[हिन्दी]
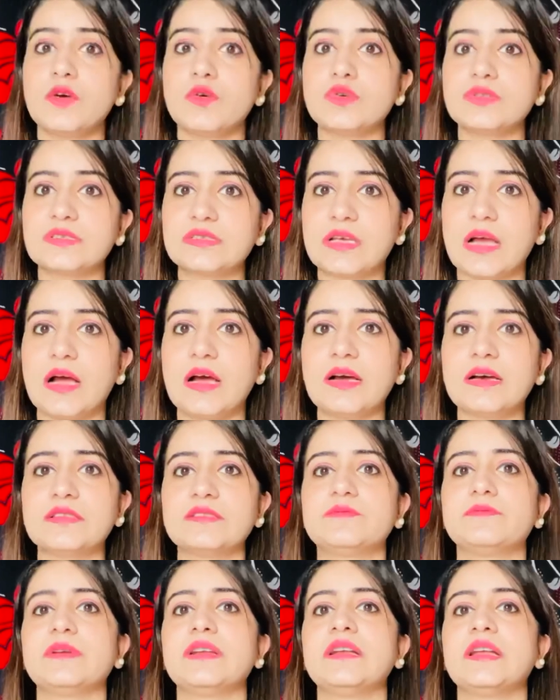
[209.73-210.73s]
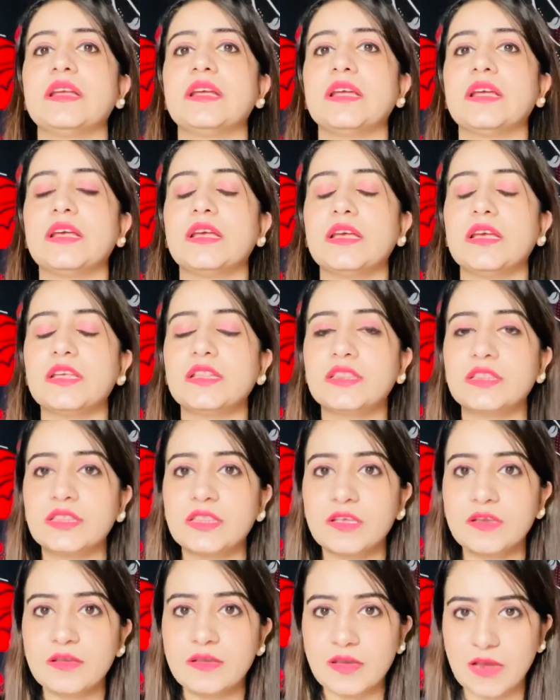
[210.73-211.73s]
उसका हस्बैंड
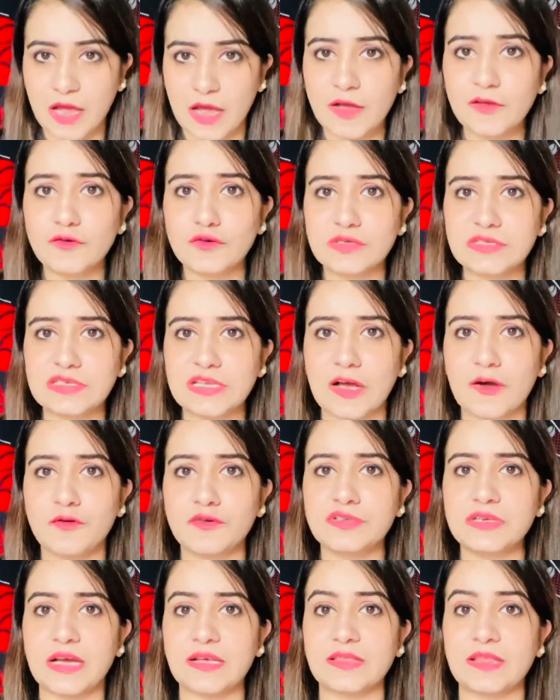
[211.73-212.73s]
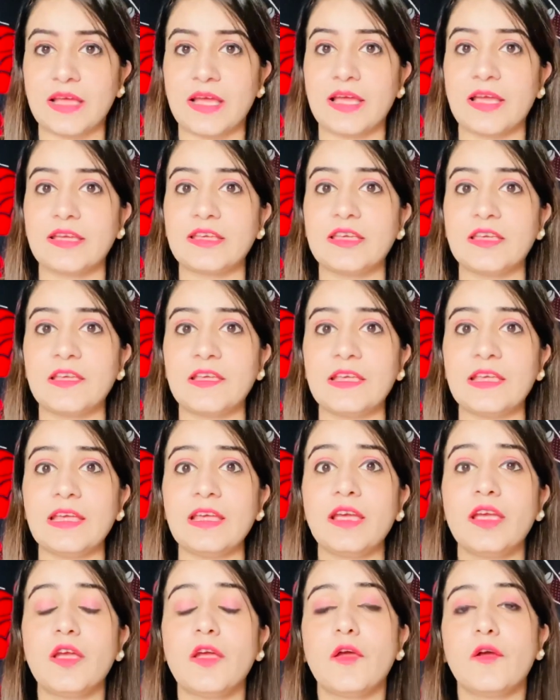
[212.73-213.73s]
इतना गुस्सा हो जाता है कि
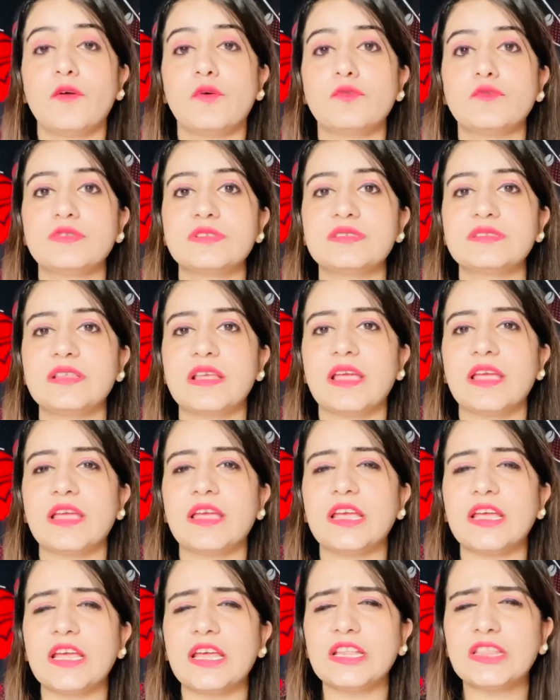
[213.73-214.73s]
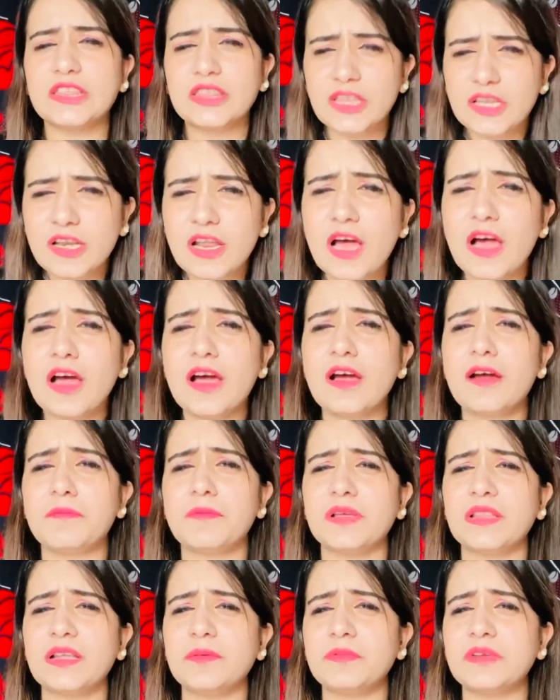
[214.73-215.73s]
उसने इतना
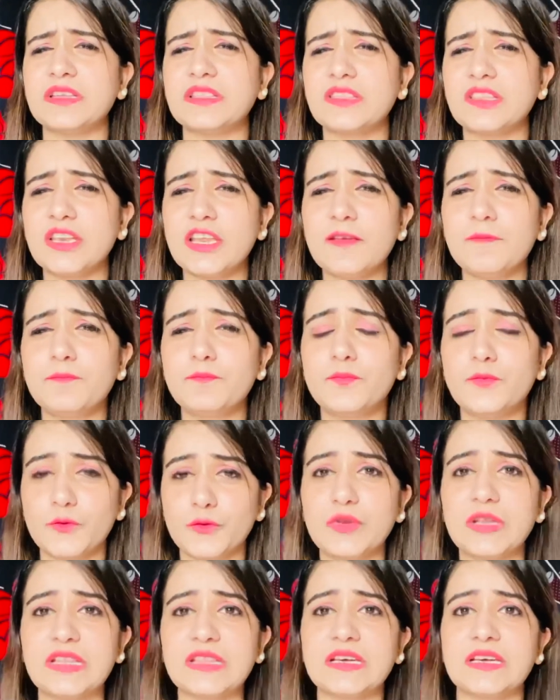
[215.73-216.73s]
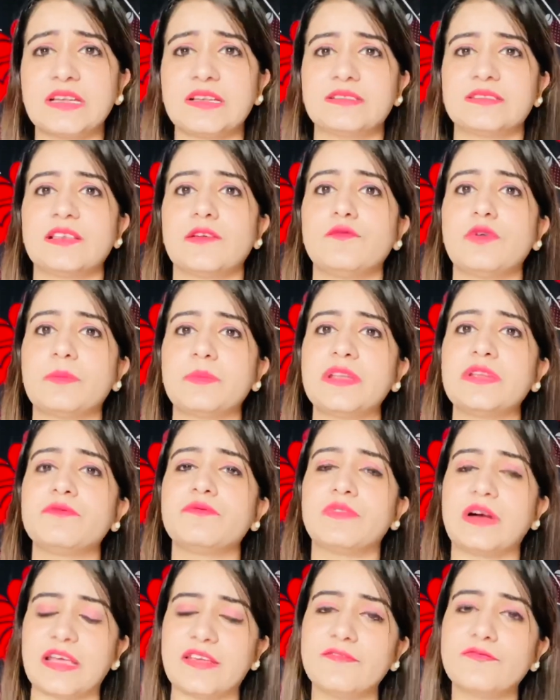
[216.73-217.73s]
मतलब इतनी बुरी तरह से वो अपनी
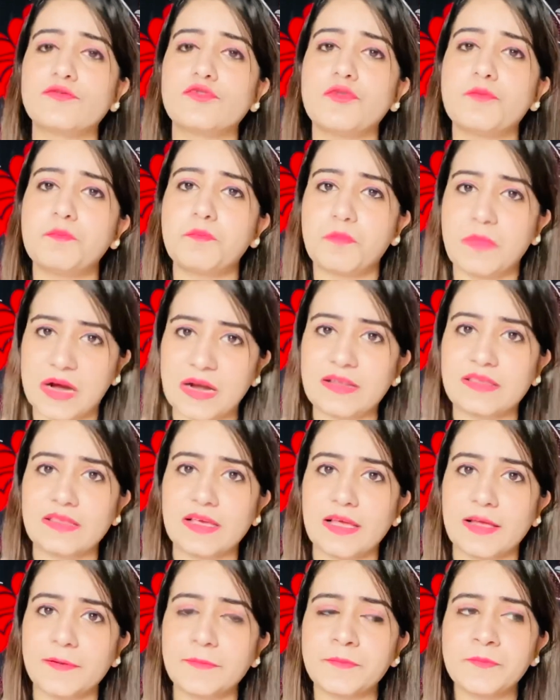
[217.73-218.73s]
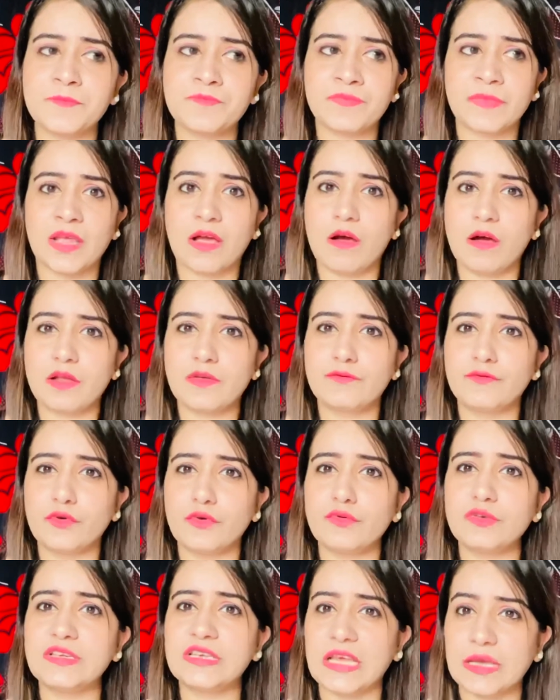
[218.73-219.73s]
वाइफ को मारता है और
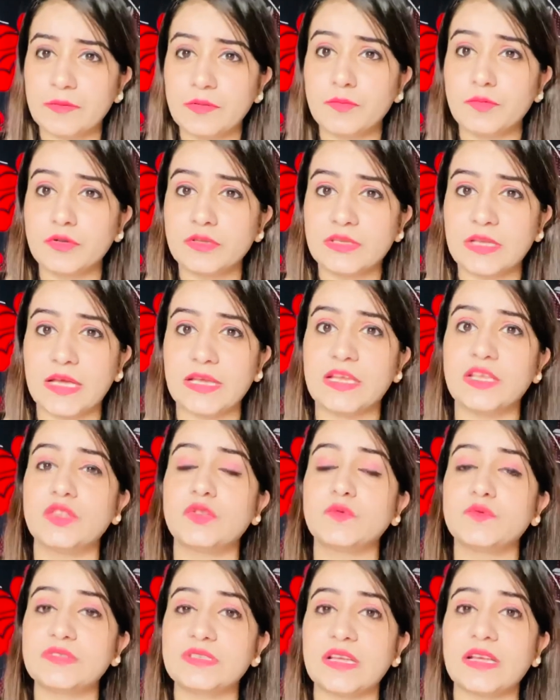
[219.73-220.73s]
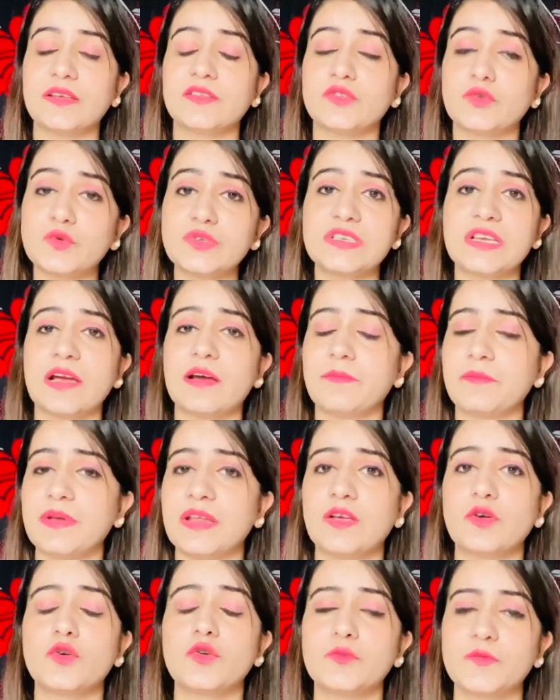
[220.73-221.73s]
वो ये भी बोलता है कि तुझे तुझे अपने
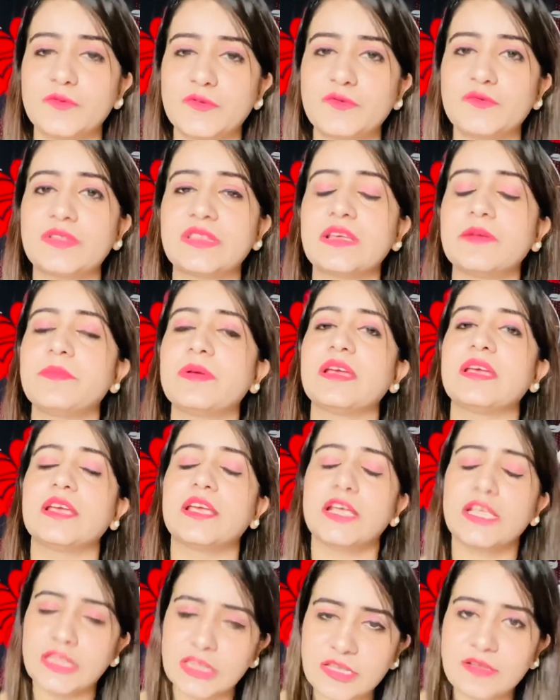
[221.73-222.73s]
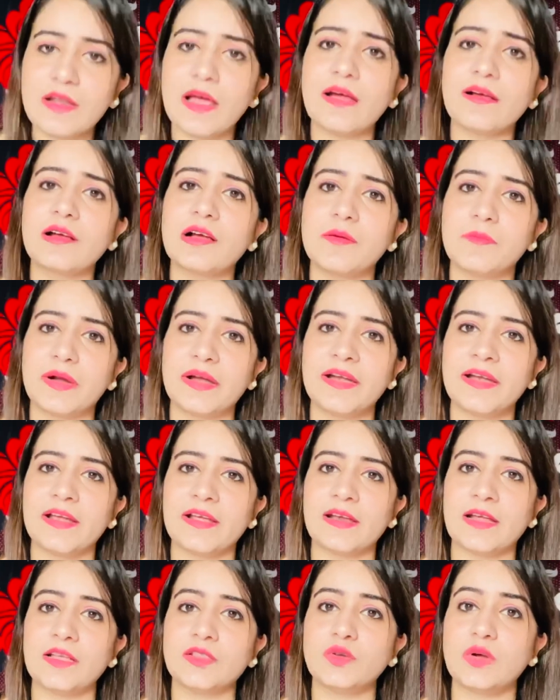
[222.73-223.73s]
खूबसूरती पे इतना घमंड है
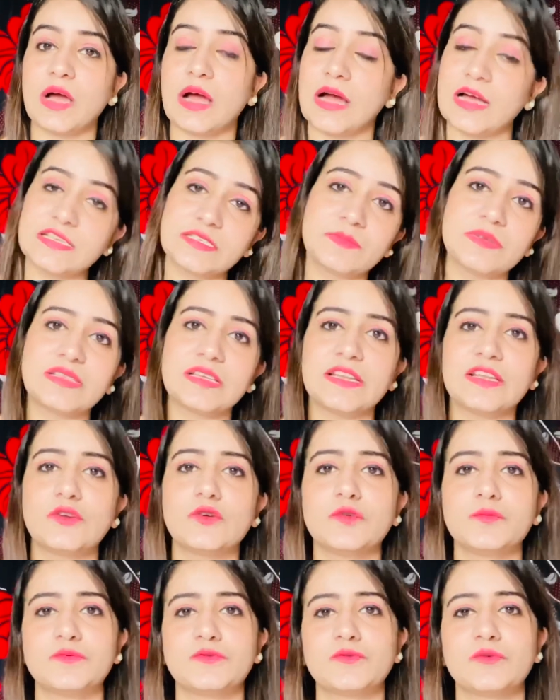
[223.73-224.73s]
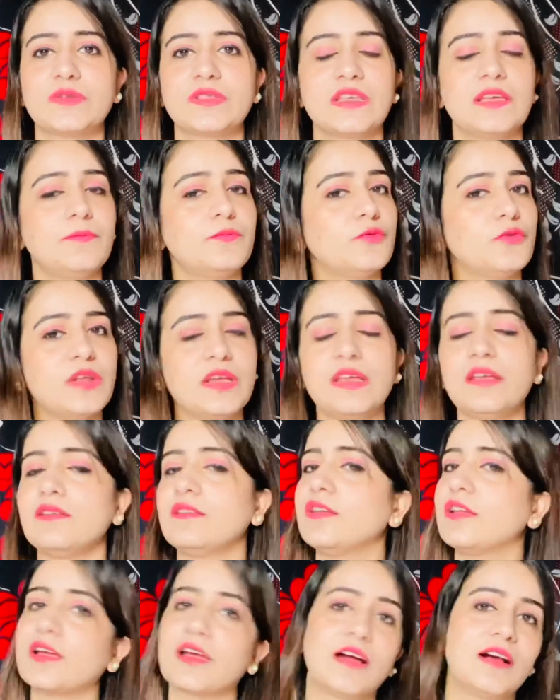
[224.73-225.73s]
ना तो आज मैं तेरी खूबसूरती पूरी
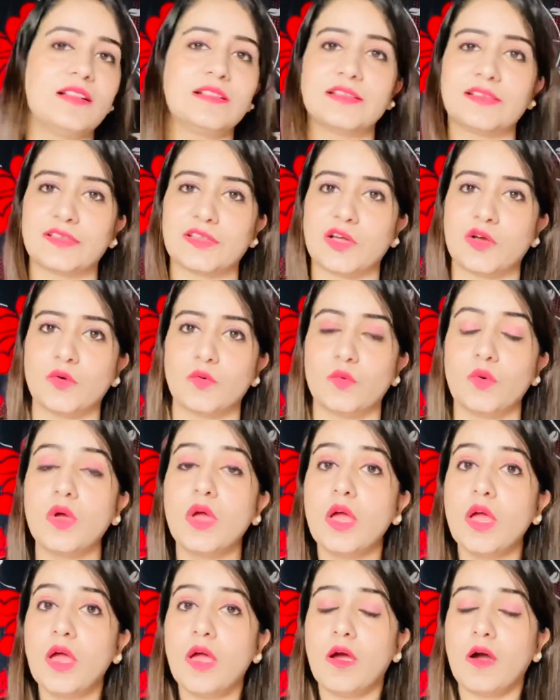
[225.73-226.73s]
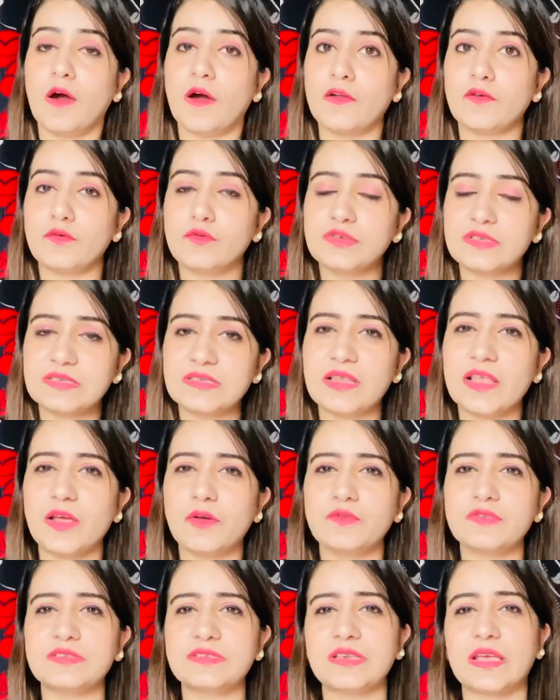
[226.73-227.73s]
निकाल देता हूँ और उसने
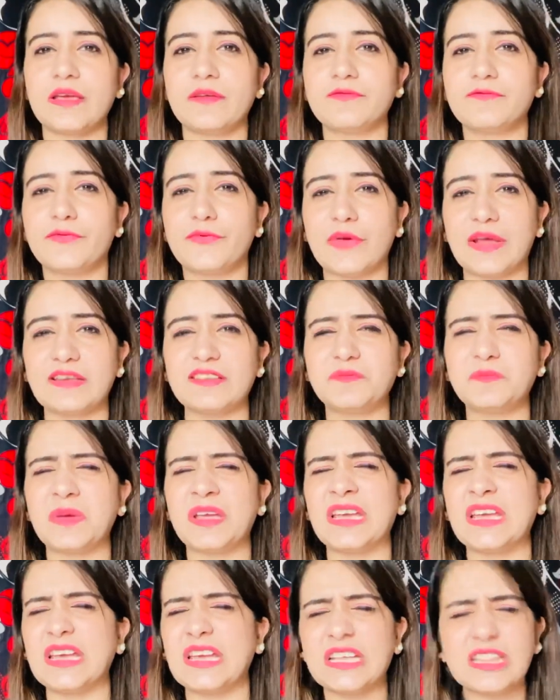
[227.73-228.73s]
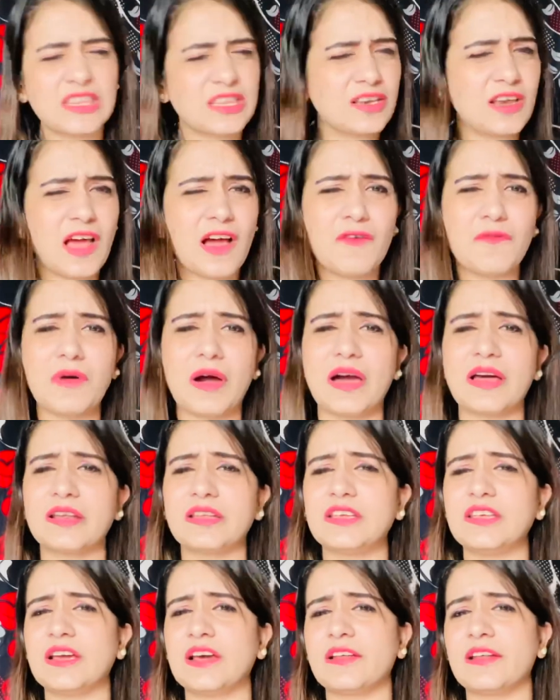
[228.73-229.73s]
उसके फेस पे इतना वार
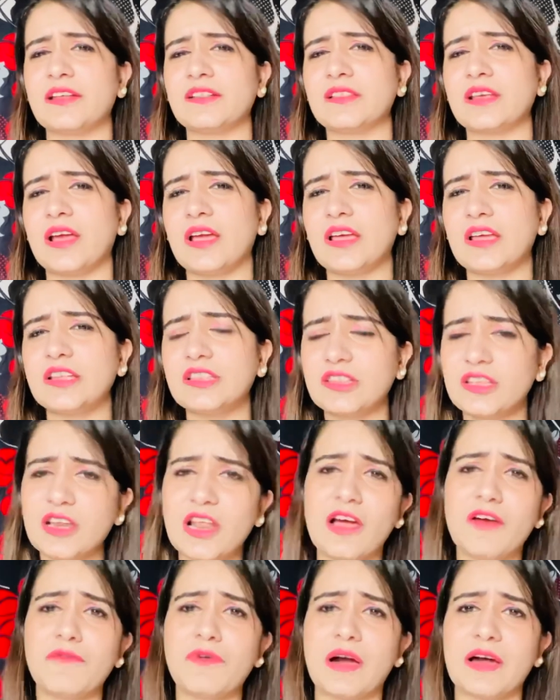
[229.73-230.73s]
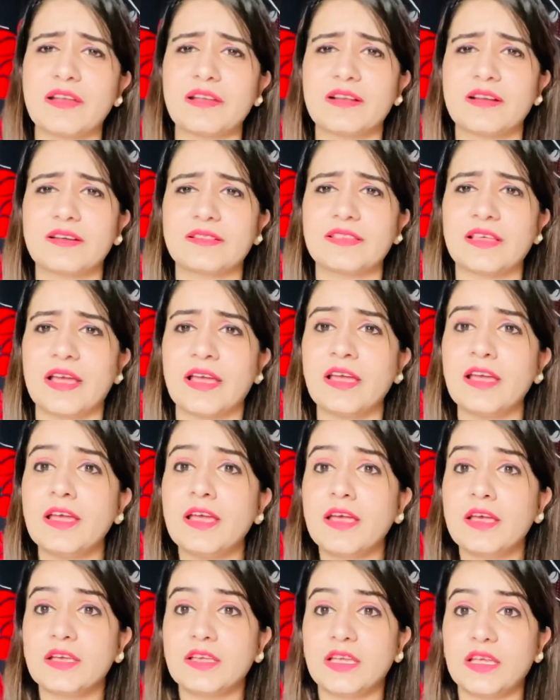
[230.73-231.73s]
किया रहता है इतना वार करता है
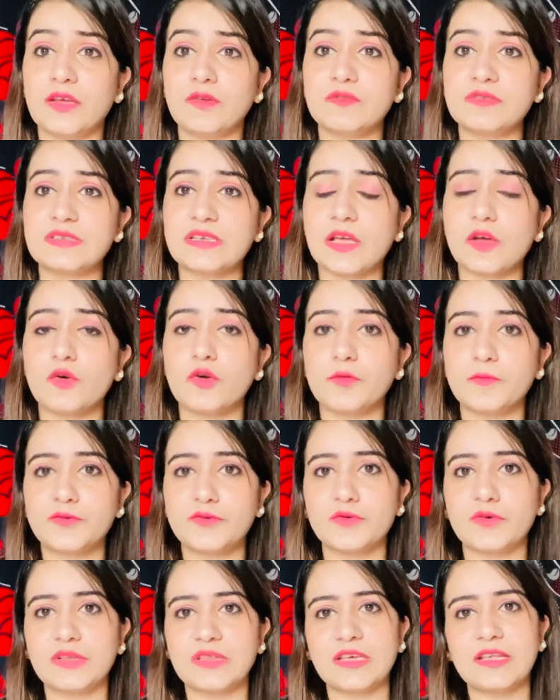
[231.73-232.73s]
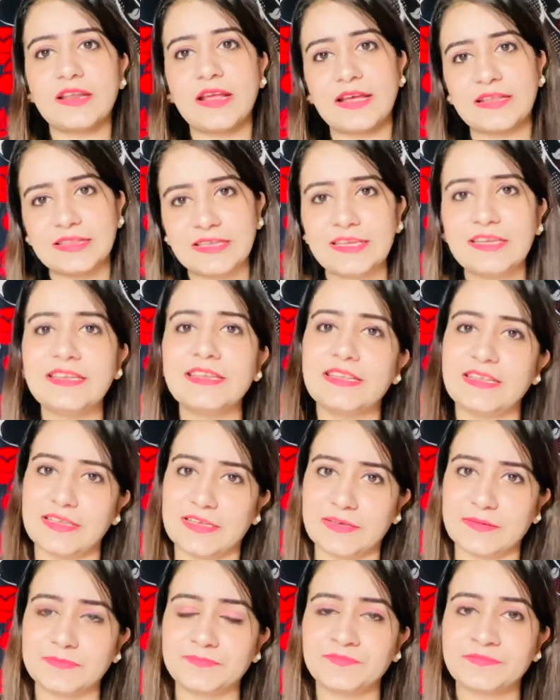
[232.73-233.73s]
कि उसकी खूबसूरती रहती ही नहीं
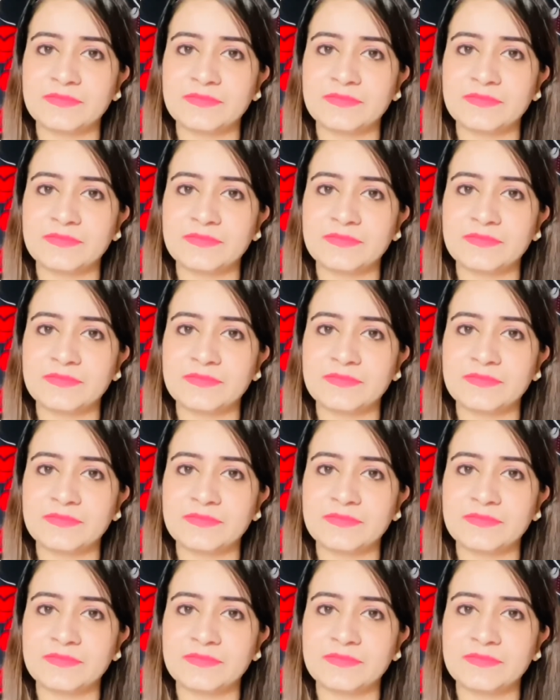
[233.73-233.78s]
है